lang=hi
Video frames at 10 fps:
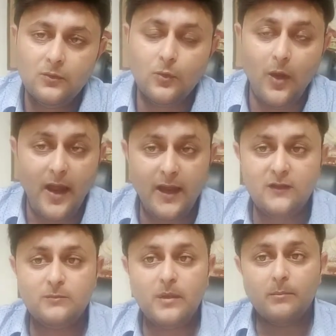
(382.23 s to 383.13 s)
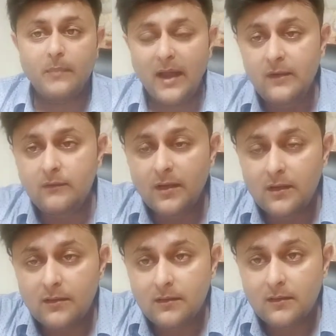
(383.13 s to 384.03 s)
तो एज पर माई वे
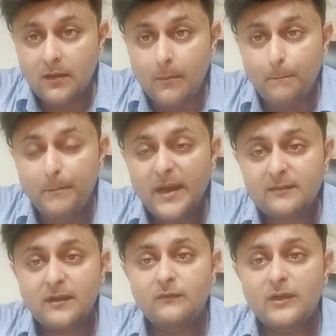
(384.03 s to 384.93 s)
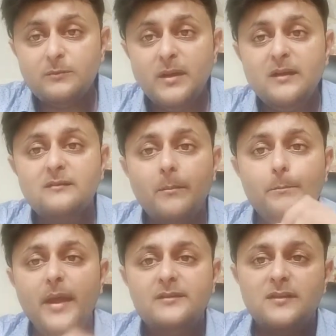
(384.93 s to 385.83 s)
मिक्स इन्वेस्टमेंट इज द
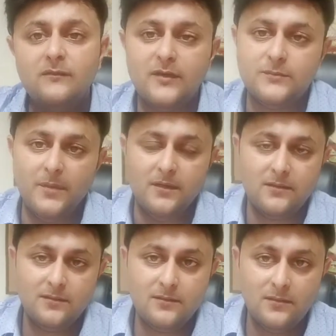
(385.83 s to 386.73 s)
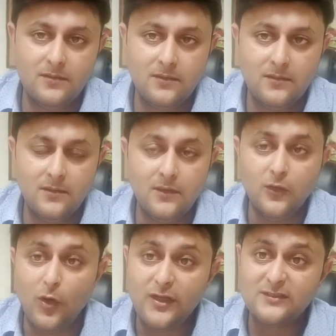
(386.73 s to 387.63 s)
बेस्ट इन्वेस्टमेंट
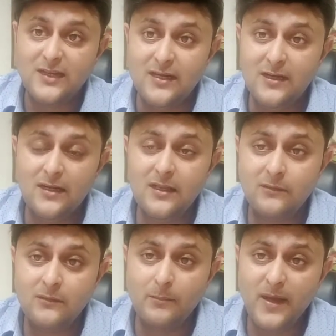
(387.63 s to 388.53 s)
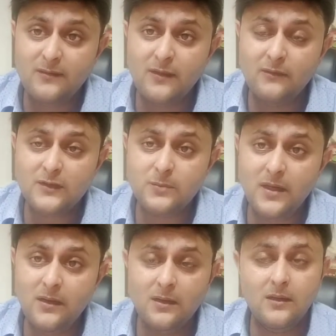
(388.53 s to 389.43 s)
नॉट ए स्टैंडर्ड इन मिक्स
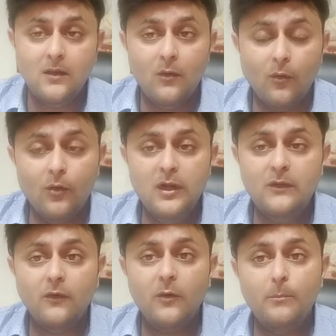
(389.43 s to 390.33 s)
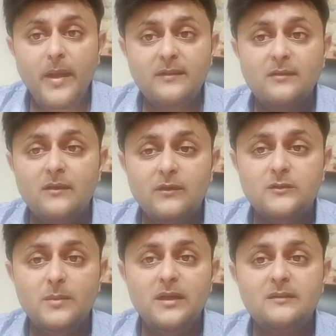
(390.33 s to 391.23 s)
इन्वेस्टमेंट ओनली फॉर मिक्स
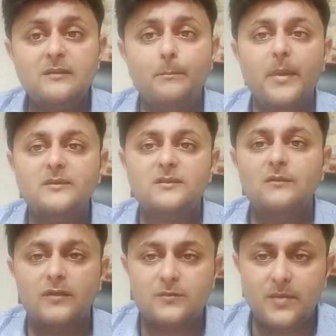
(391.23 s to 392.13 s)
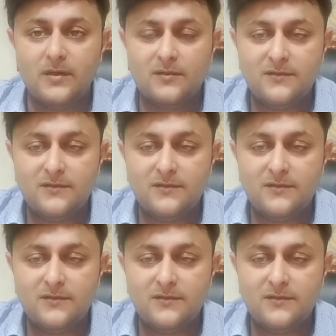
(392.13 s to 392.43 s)
इन्वेस्टमेंट इज द बेस्ट इन्वेस्टमेंट